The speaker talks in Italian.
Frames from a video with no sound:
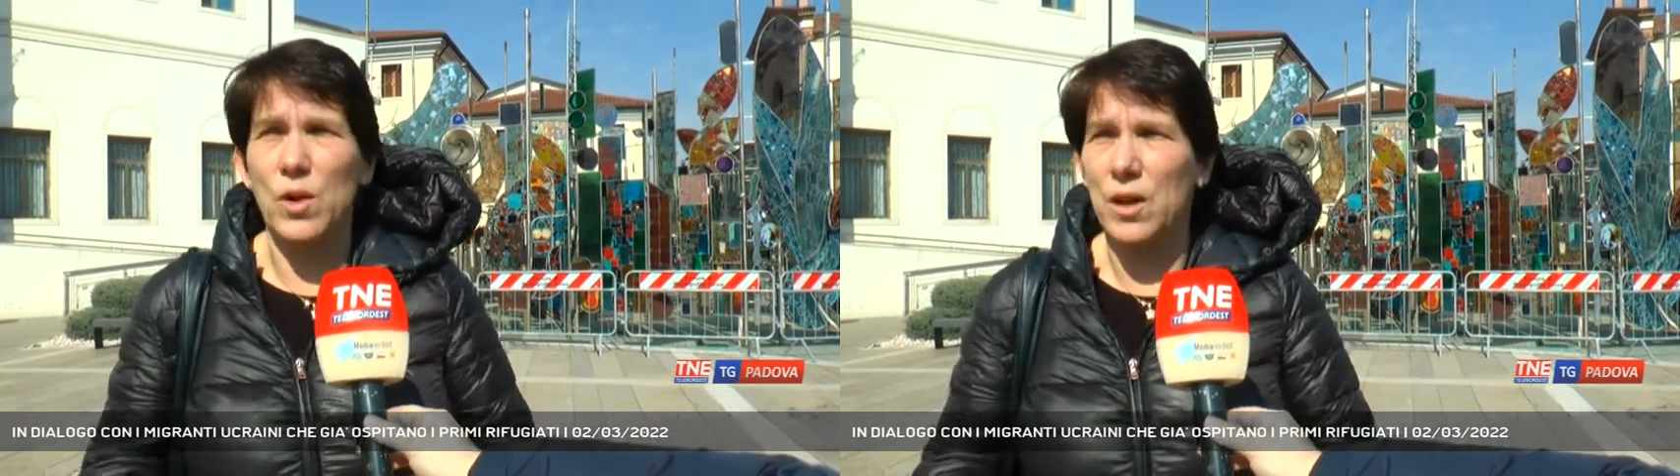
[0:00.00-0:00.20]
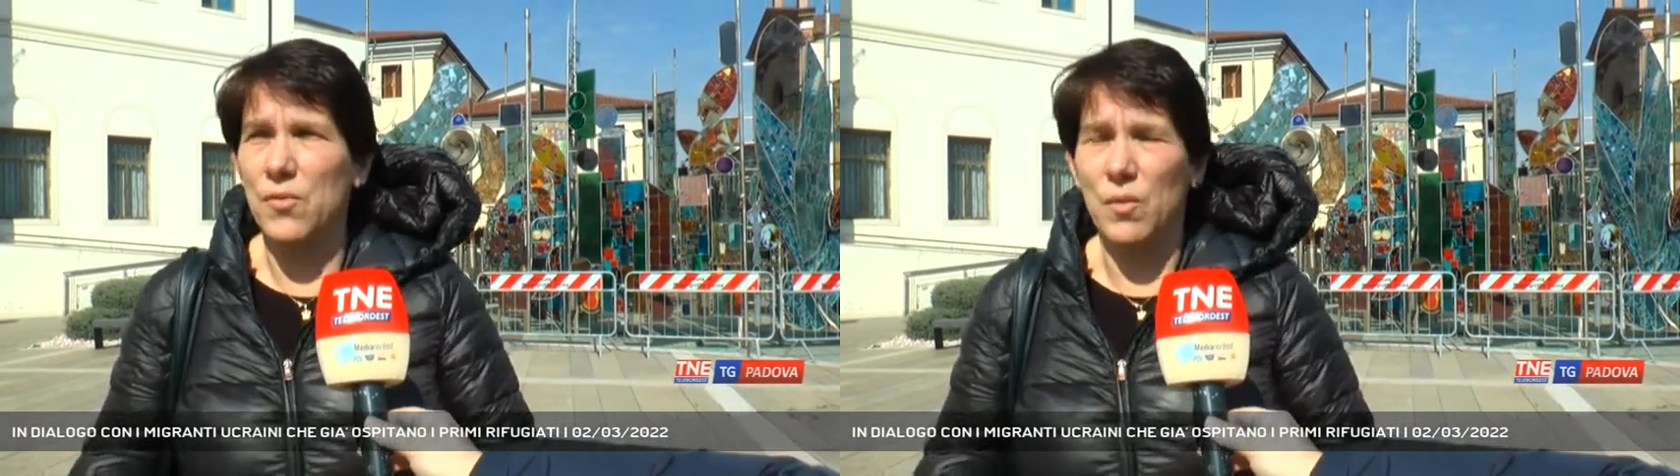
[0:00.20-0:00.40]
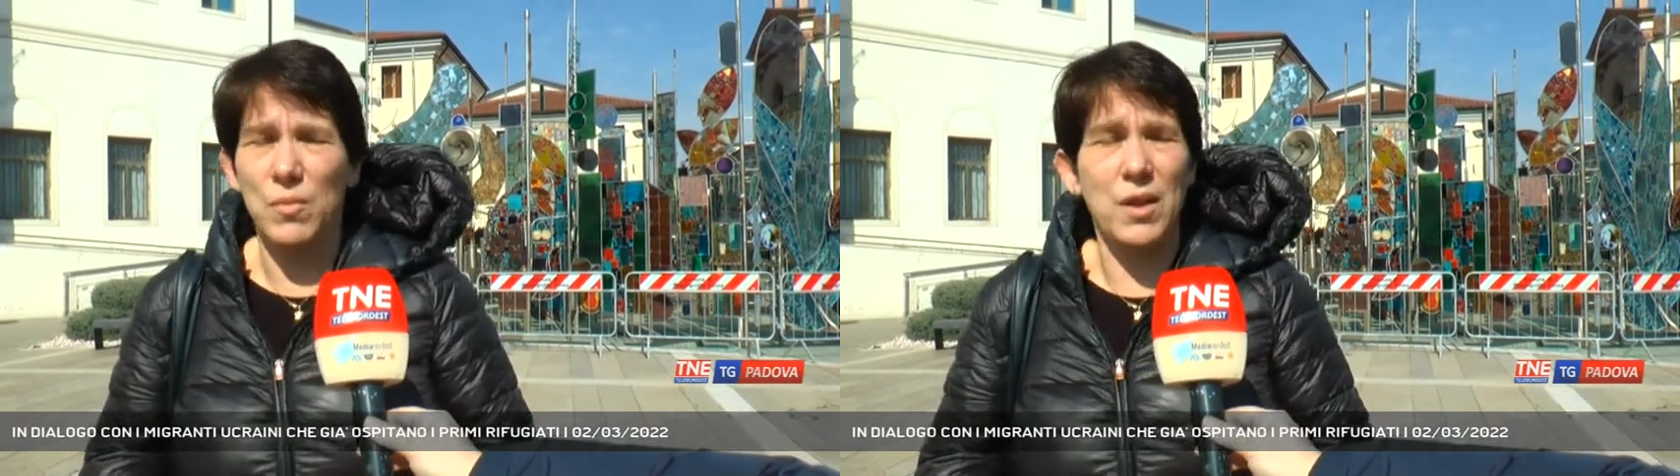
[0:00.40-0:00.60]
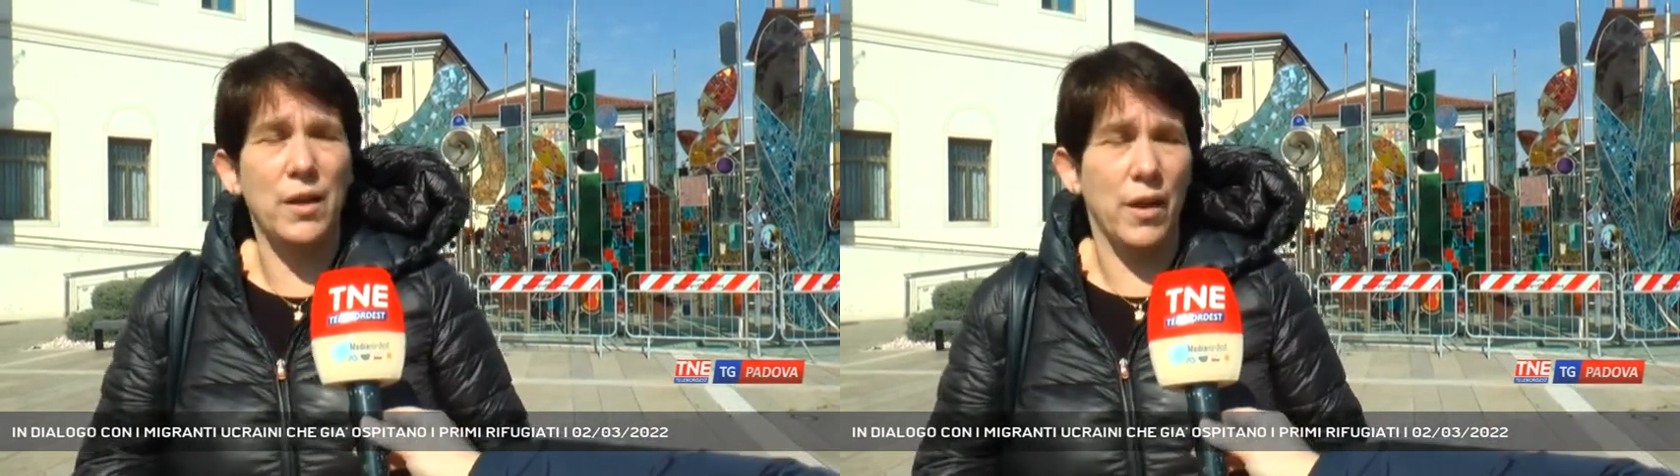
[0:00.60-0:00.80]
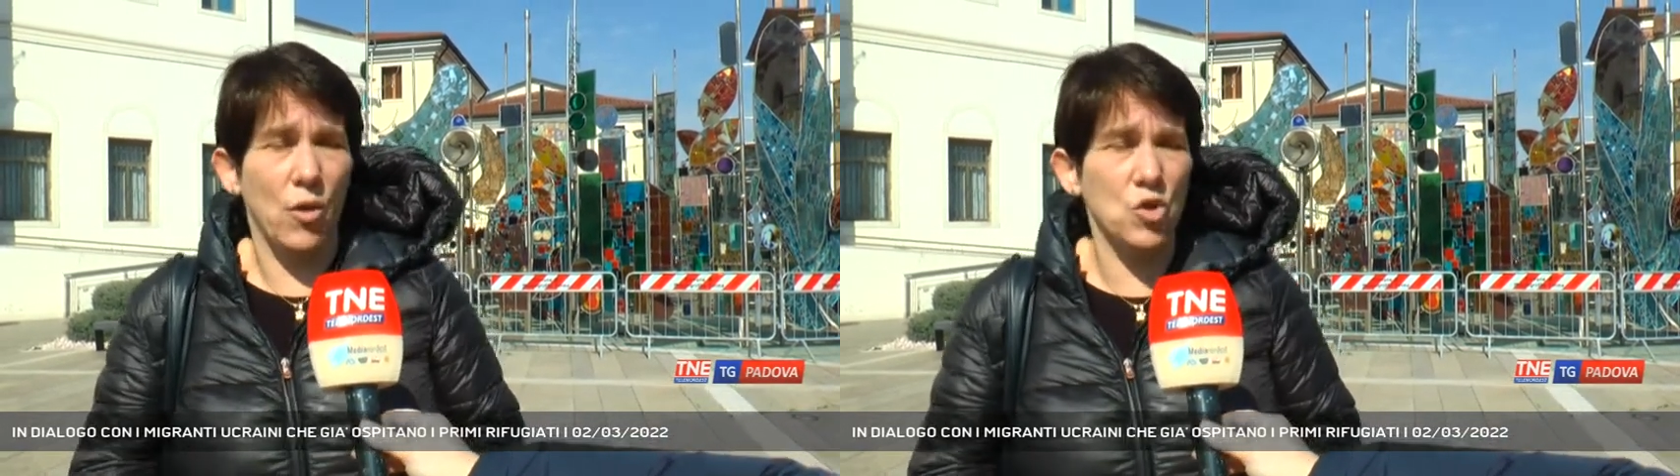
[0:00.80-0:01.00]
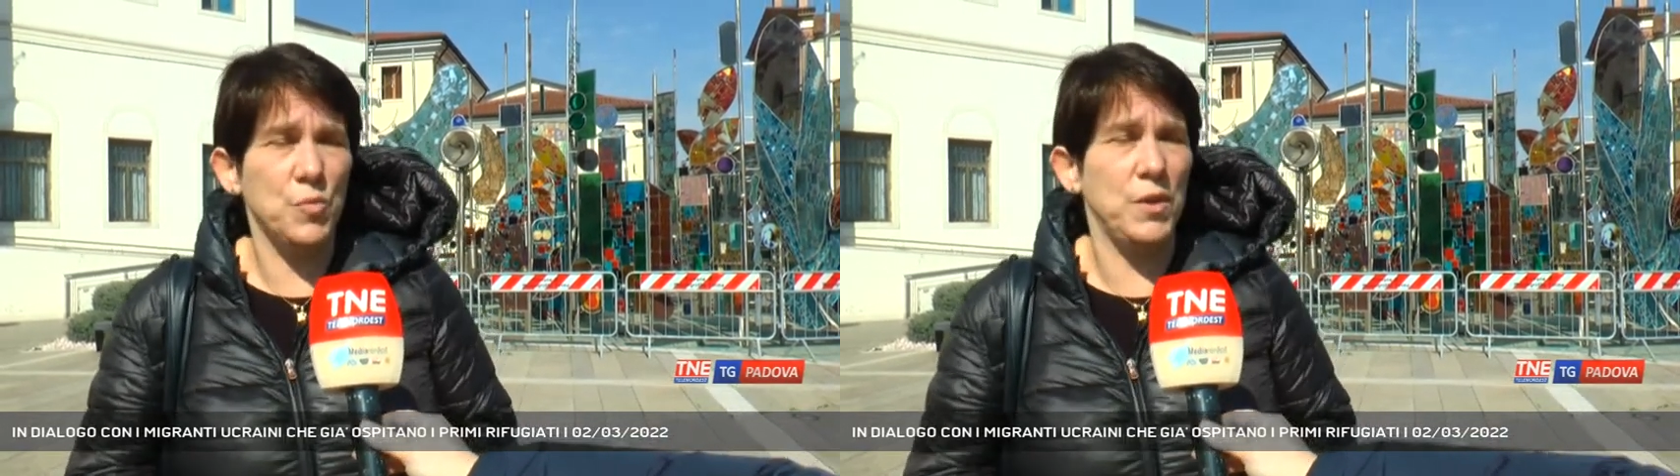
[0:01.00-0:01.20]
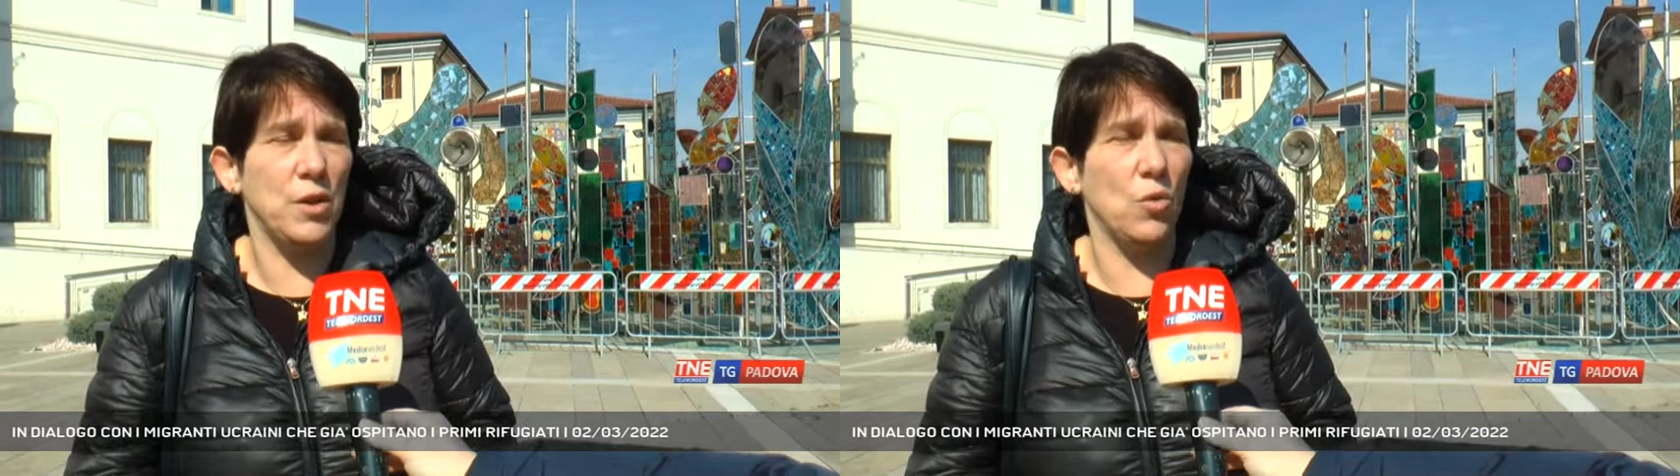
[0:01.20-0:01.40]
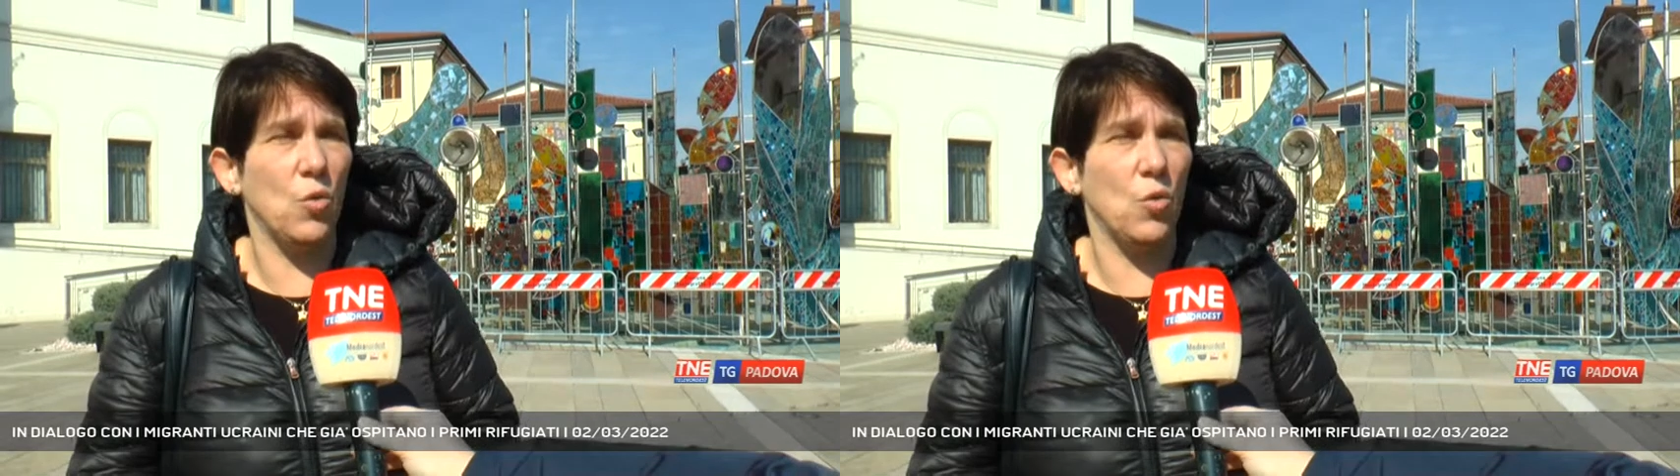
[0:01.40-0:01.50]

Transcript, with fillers: che le famiglie che ospitano